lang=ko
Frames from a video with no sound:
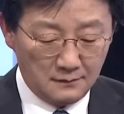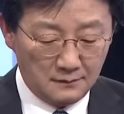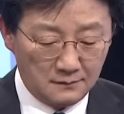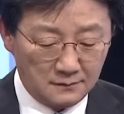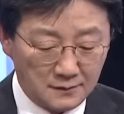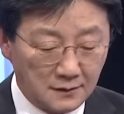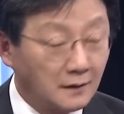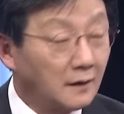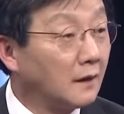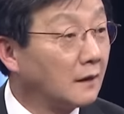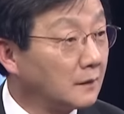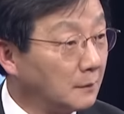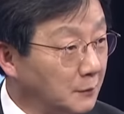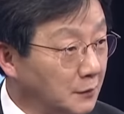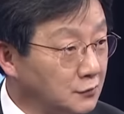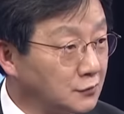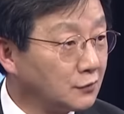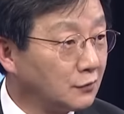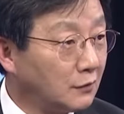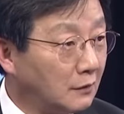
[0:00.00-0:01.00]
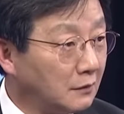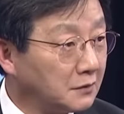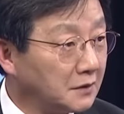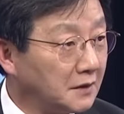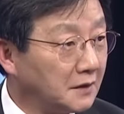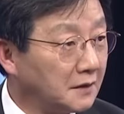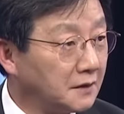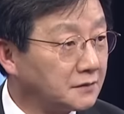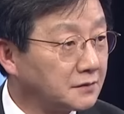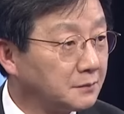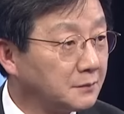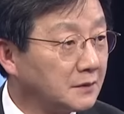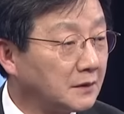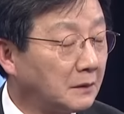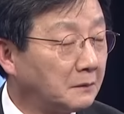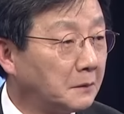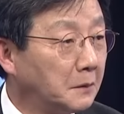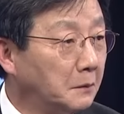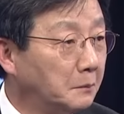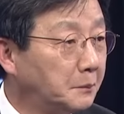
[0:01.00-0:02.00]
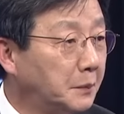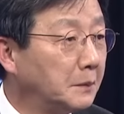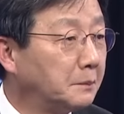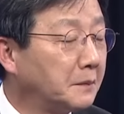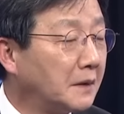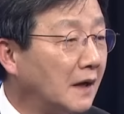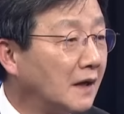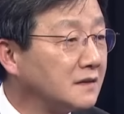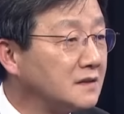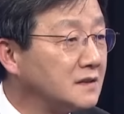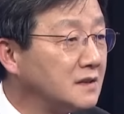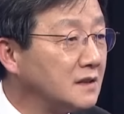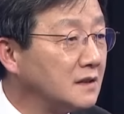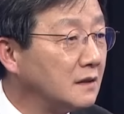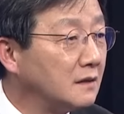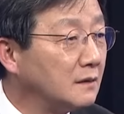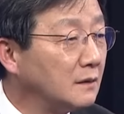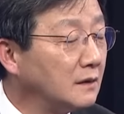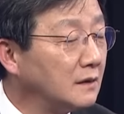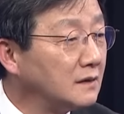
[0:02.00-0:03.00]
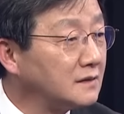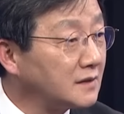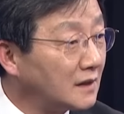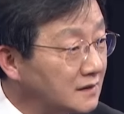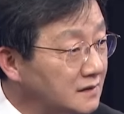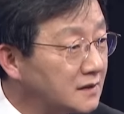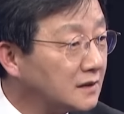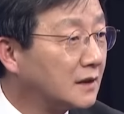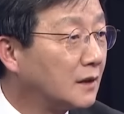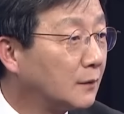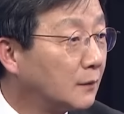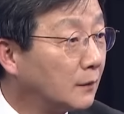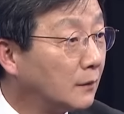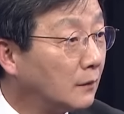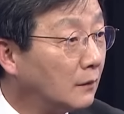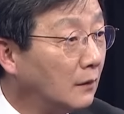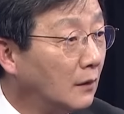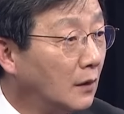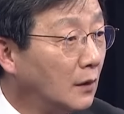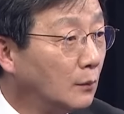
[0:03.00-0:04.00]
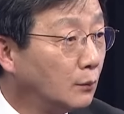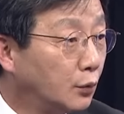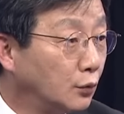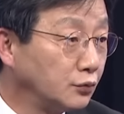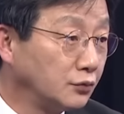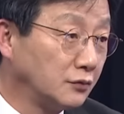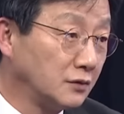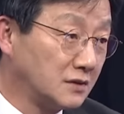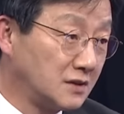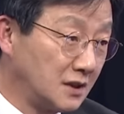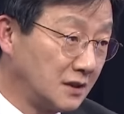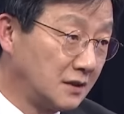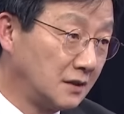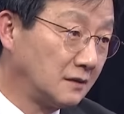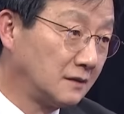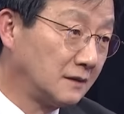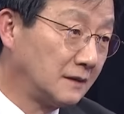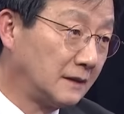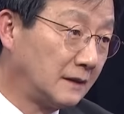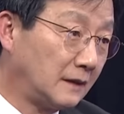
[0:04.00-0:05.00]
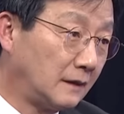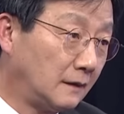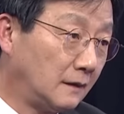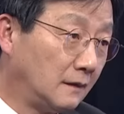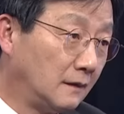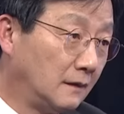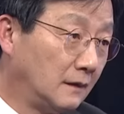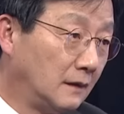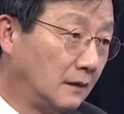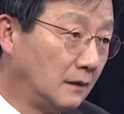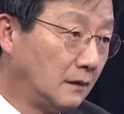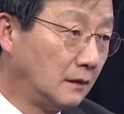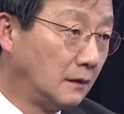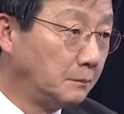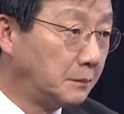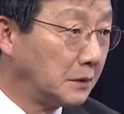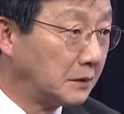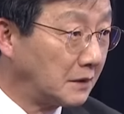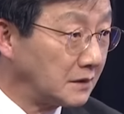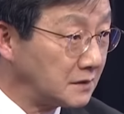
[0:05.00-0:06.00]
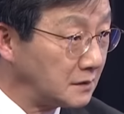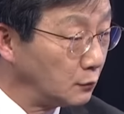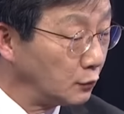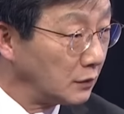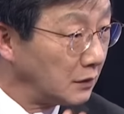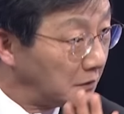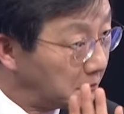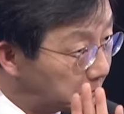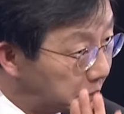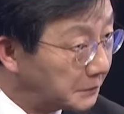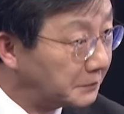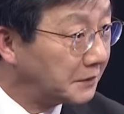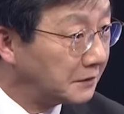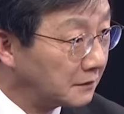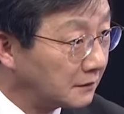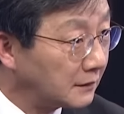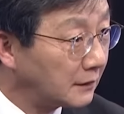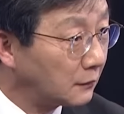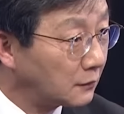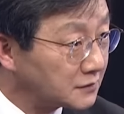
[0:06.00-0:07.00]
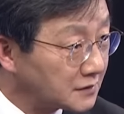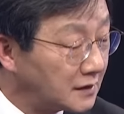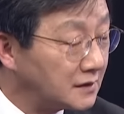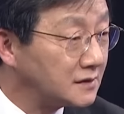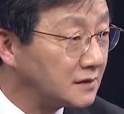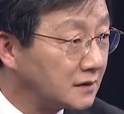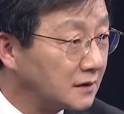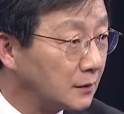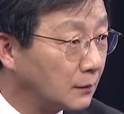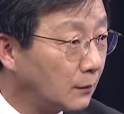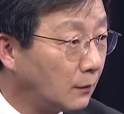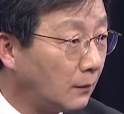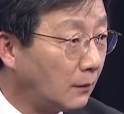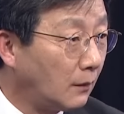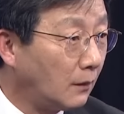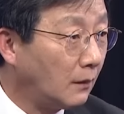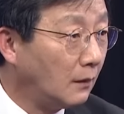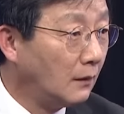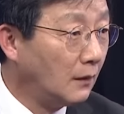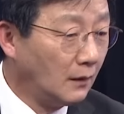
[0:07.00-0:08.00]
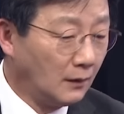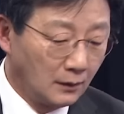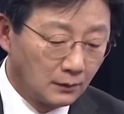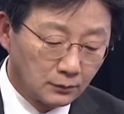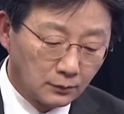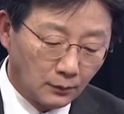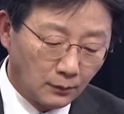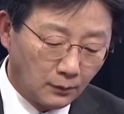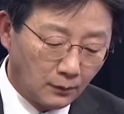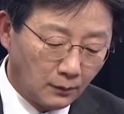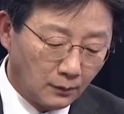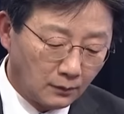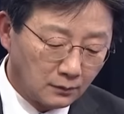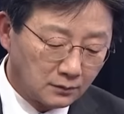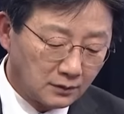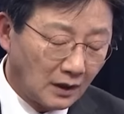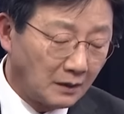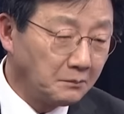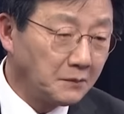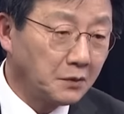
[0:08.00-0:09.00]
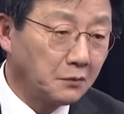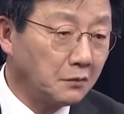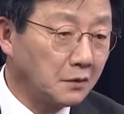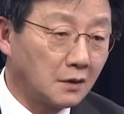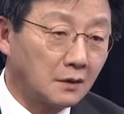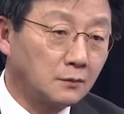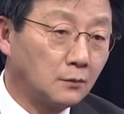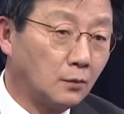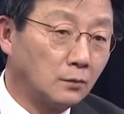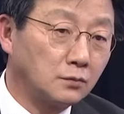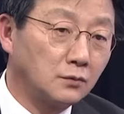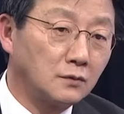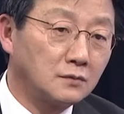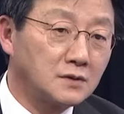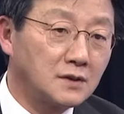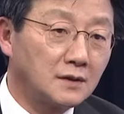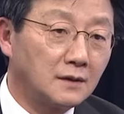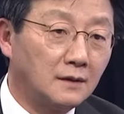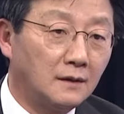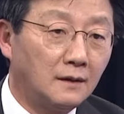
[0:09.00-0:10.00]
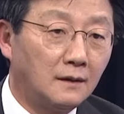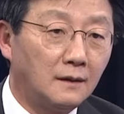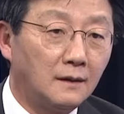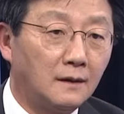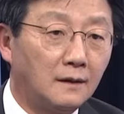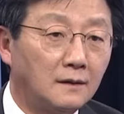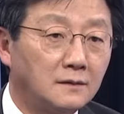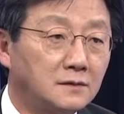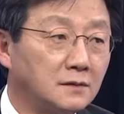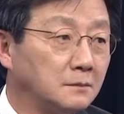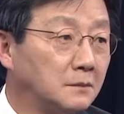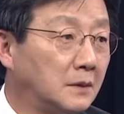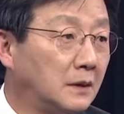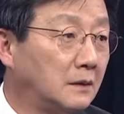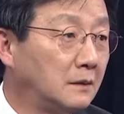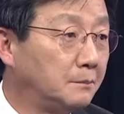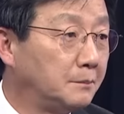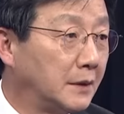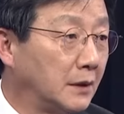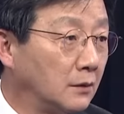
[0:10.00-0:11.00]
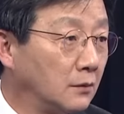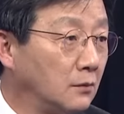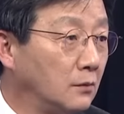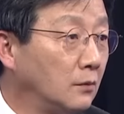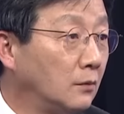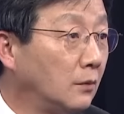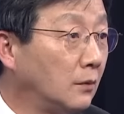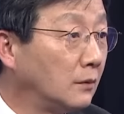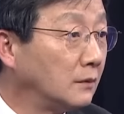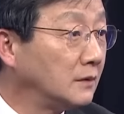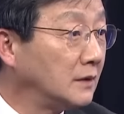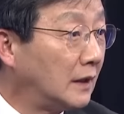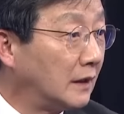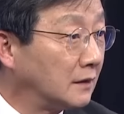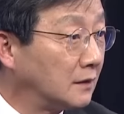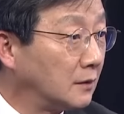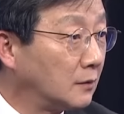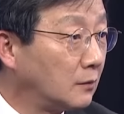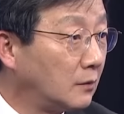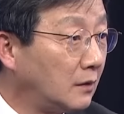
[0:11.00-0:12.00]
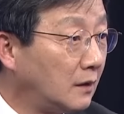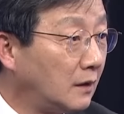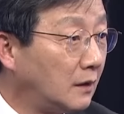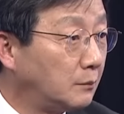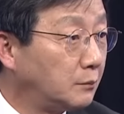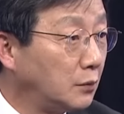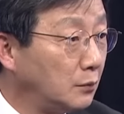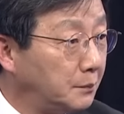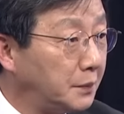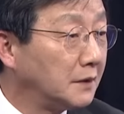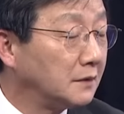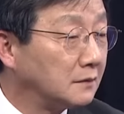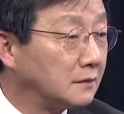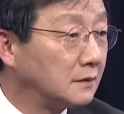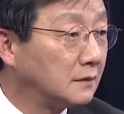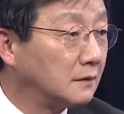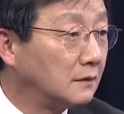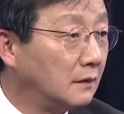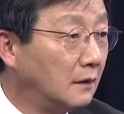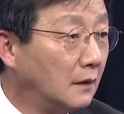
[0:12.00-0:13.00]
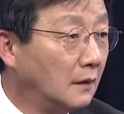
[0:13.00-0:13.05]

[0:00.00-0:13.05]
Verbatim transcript: 제가 아까 민주공화국 이야기했습니다만 헌법 가치 잘 지키고요. 네. 보수는 지키는 거니까. 네. 헌법 가치 우리 헌법 있는 대로 잘 지키고 또 대한민국이라는 공동체가 정말 빈곤, 양극화, 불평등